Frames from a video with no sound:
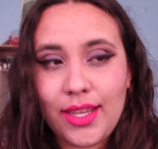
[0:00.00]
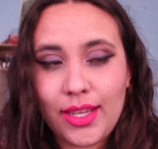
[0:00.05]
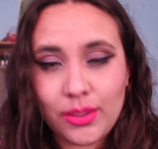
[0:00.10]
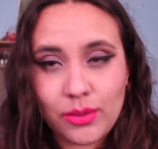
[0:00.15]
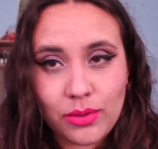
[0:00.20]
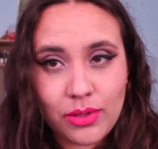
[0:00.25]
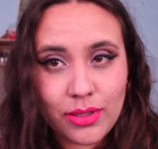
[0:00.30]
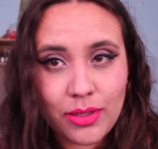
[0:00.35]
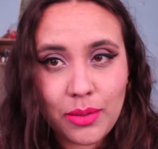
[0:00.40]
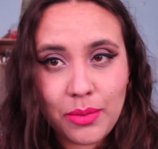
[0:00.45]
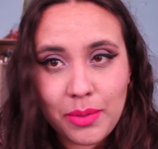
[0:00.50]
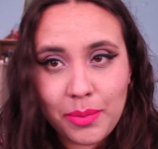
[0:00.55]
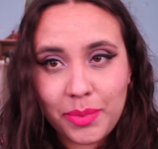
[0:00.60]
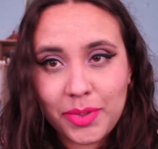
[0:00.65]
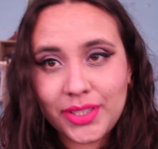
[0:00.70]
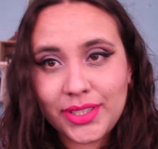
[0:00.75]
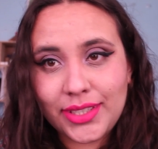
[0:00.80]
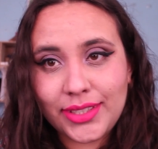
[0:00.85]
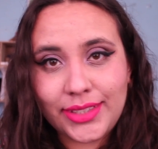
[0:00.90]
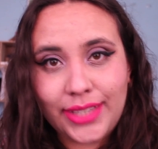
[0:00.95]
esto es como
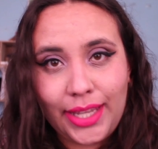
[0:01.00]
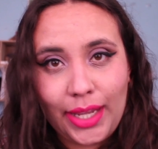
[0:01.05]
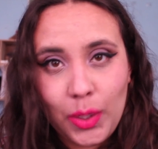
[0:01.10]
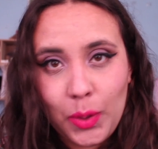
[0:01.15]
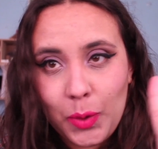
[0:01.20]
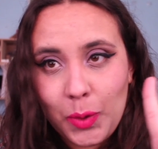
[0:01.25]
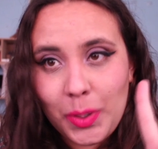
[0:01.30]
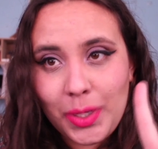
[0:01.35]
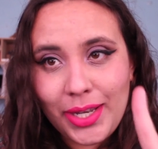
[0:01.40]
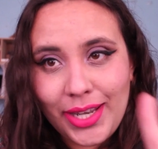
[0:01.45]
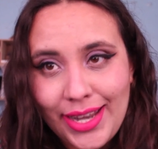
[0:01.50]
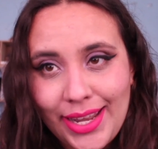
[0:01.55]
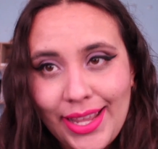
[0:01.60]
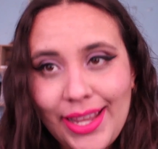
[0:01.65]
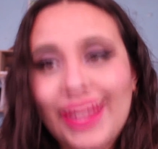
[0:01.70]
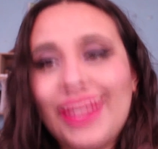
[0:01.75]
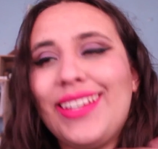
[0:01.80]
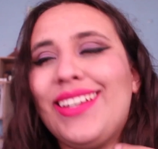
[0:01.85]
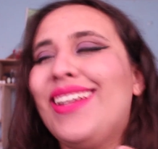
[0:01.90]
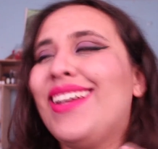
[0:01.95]
importante,
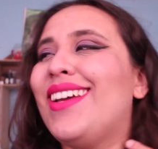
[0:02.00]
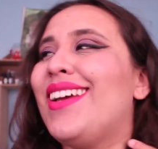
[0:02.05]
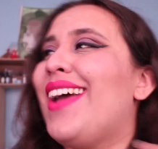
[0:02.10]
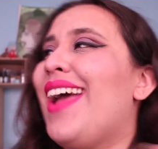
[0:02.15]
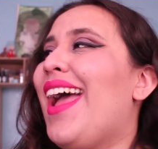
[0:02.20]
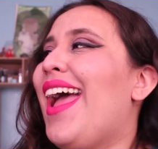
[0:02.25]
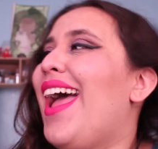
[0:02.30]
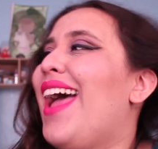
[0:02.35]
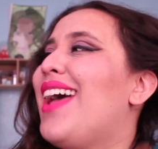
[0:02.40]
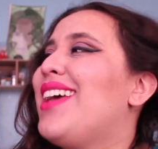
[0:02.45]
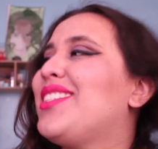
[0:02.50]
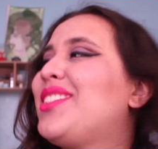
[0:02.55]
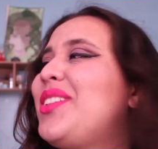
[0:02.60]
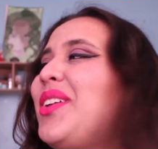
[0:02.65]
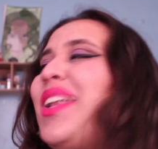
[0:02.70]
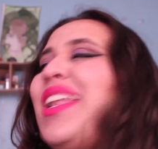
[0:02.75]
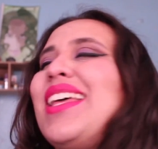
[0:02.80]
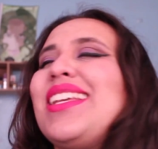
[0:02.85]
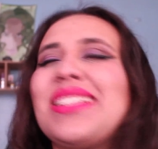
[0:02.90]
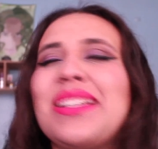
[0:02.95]
online,
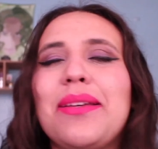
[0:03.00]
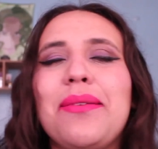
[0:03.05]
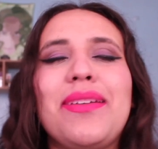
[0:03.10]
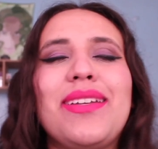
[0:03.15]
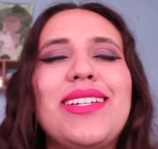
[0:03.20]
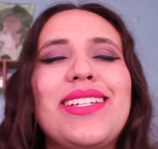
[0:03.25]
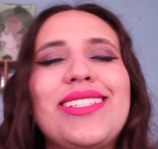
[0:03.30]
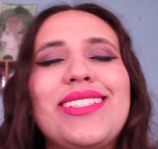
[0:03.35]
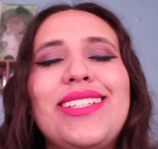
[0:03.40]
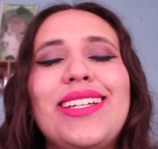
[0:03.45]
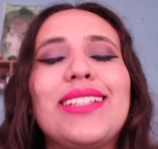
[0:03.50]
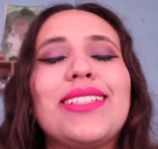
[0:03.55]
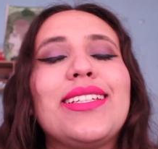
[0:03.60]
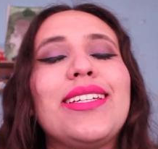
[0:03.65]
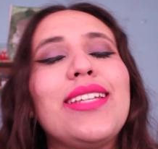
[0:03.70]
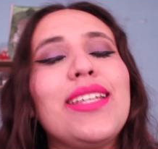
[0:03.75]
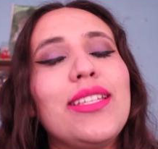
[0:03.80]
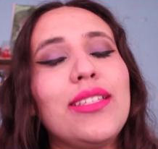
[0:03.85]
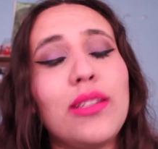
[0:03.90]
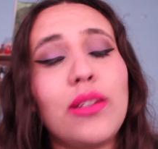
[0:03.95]
son las que van a estar
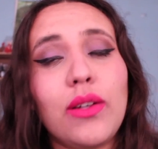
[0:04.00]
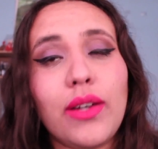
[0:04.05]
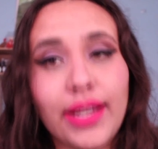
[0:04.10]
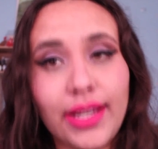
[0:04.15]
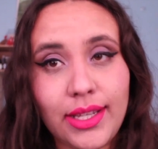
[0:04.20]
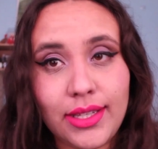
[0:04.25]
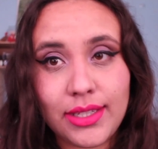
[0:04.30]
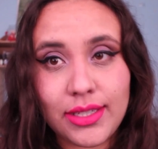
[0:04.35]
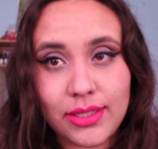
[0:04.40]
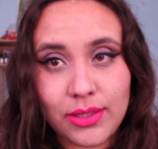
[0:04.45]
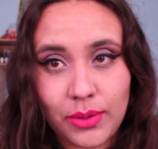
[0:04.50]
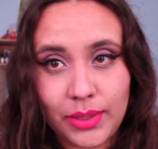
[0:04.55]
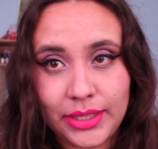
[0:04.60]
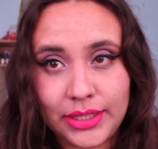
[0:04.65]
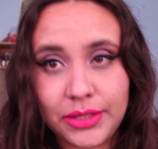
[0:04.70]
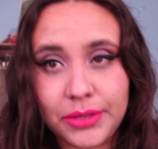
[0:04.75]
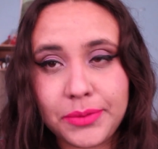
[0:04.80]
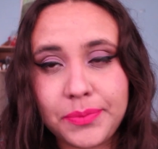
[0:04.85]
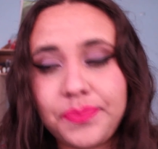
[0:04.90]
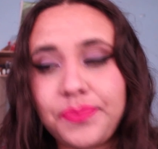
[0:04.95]
teniendo el
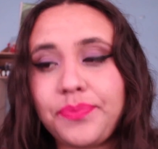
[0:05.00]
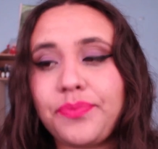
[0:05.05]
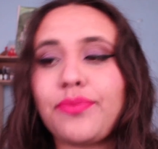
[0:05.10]
descuento.